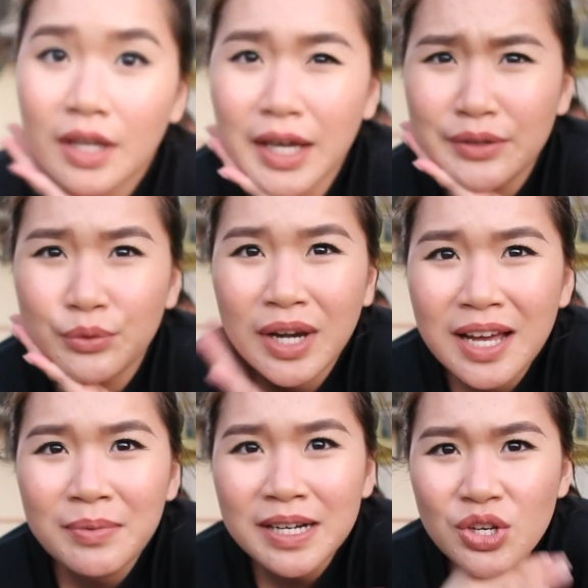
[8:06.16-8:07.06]
And
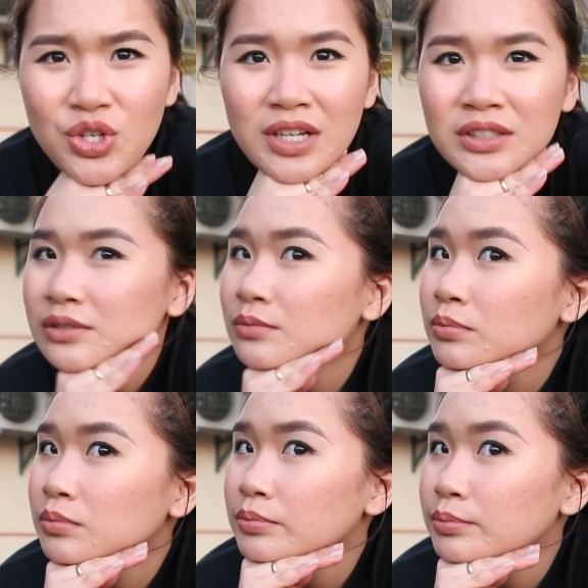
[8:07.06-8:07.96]
wala pa rin siyang
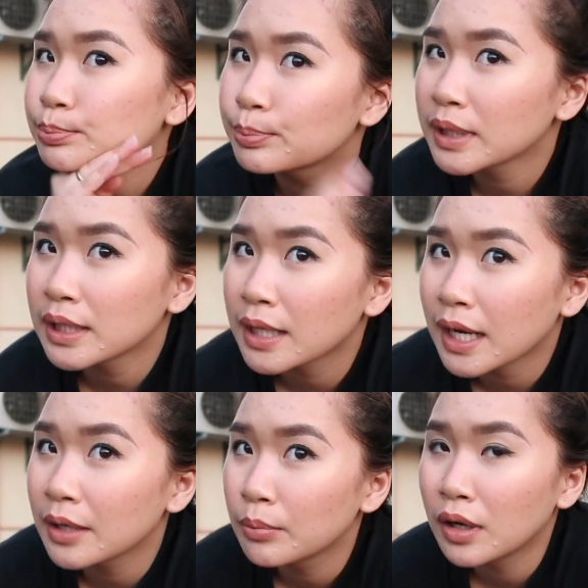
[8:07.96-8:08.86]

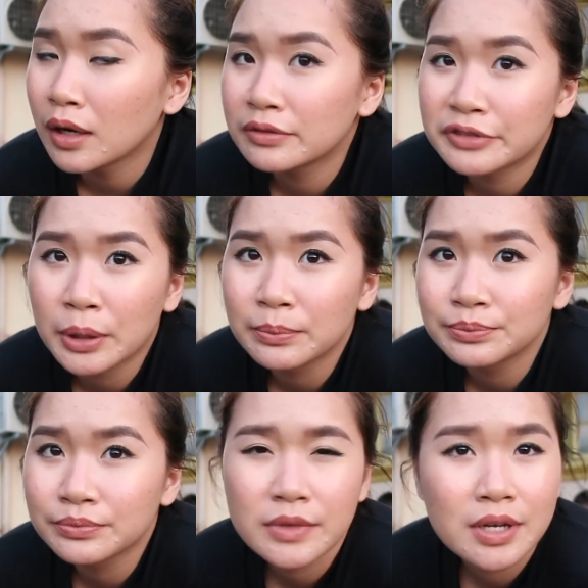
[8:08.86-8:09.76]
pinagkaiba from
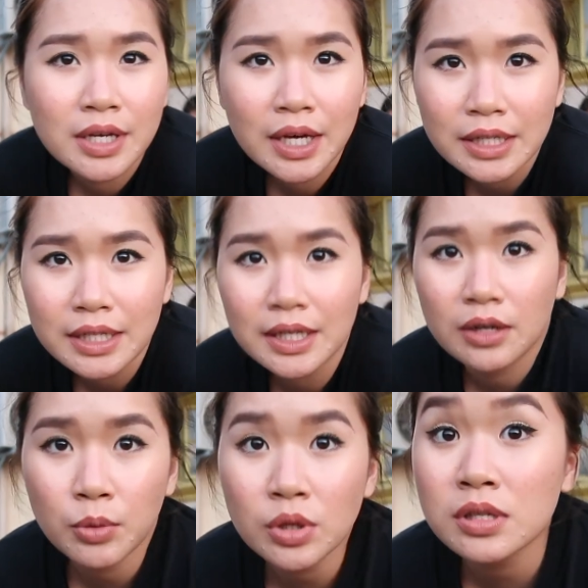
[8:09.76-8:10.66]

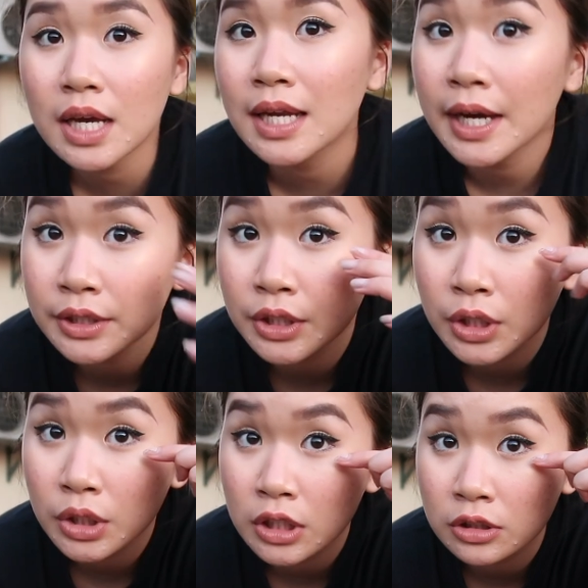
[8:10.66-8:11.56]
kanina. Bukod sa eyeliner
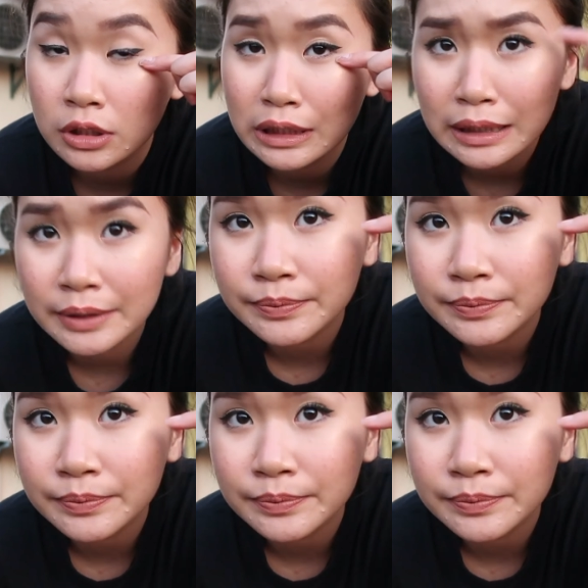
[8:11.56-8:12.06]
ko dito na